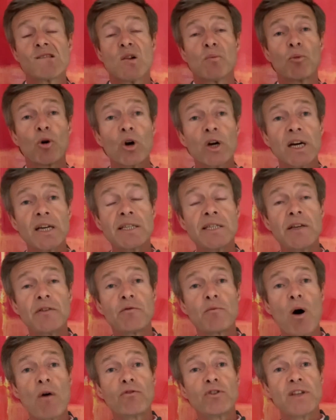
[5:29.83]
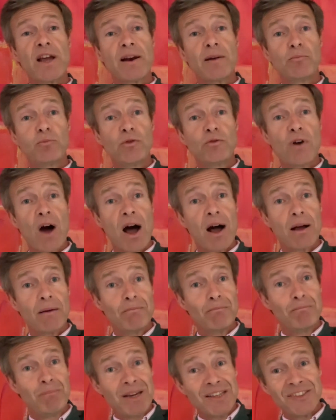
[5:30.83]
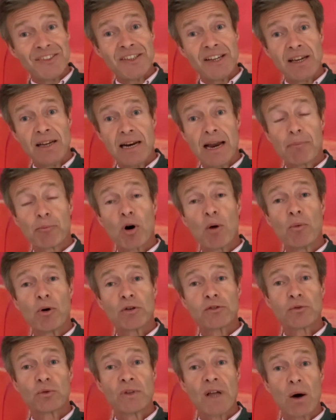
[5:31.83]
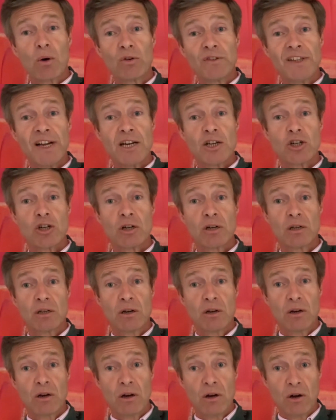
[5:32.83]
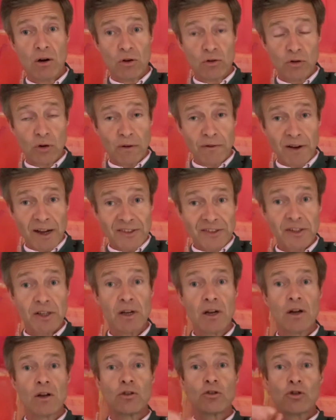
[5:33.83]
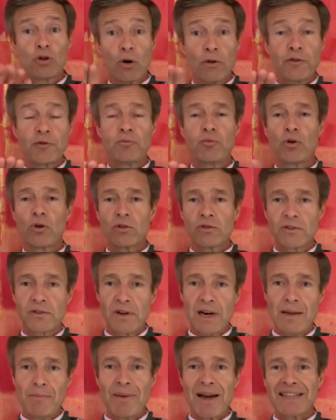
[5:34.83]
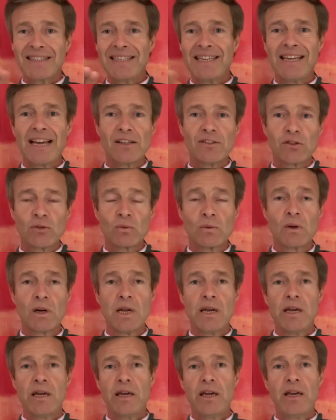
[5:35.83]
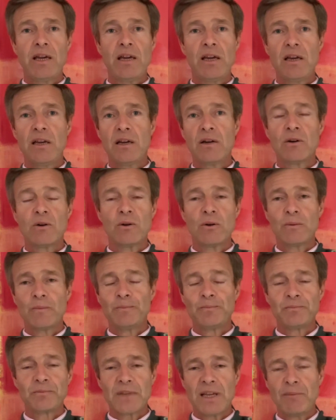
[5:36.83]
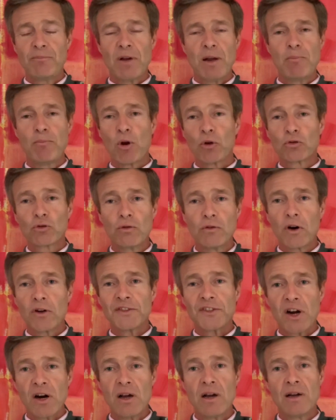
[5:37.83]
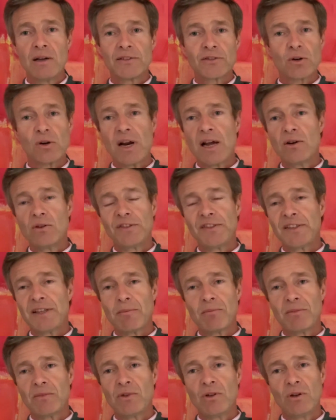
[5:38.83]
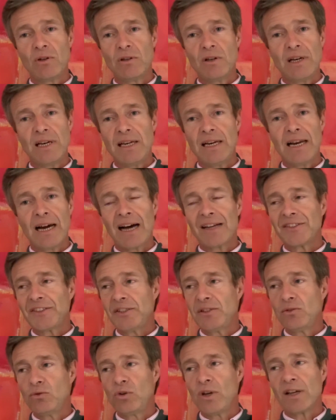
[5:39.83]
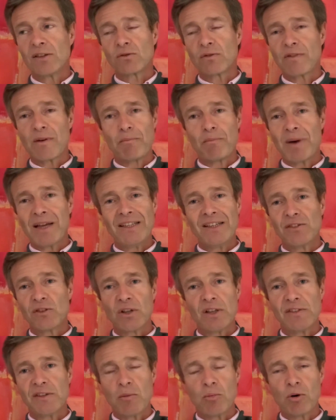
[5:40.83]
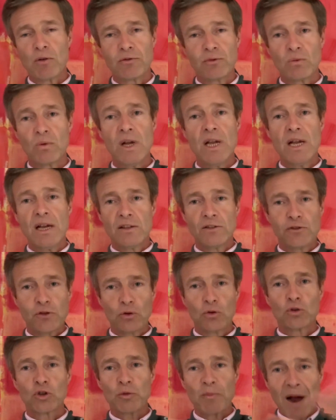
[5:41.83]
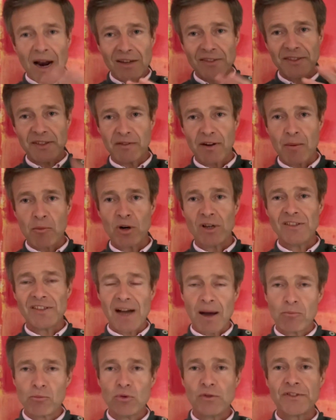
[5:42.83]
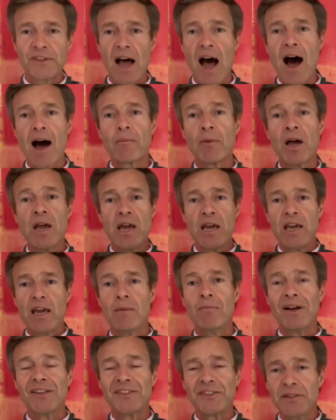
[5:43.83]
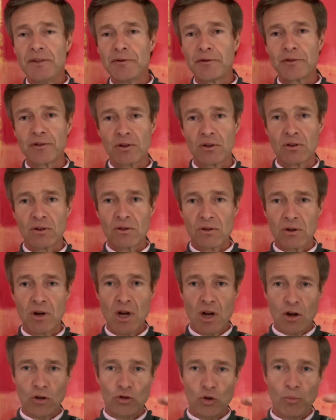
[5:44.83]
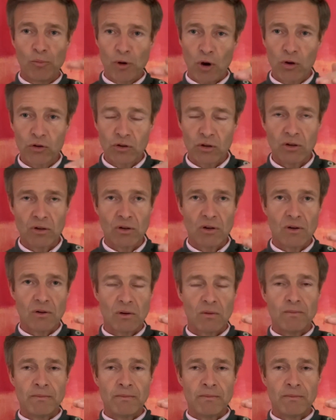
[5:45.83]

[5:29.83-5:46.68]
Progressivement, vous allez pouvoir baisser la proportion d'arrosage en surface, sauf pour les parties gazon et, euh, plantes couvre-sol, parce que là, le système les, racines du gazon ne vont pas descendre assez profond. Ce dont je parle, c'est vraiment les arbustes, arbres et massifs euh, de plantes euh,